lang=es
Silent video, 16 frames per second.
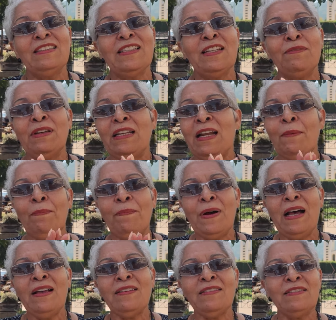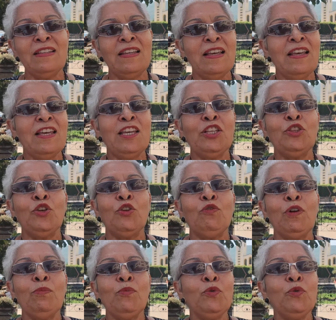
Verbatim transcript: Se ve la paz y todo el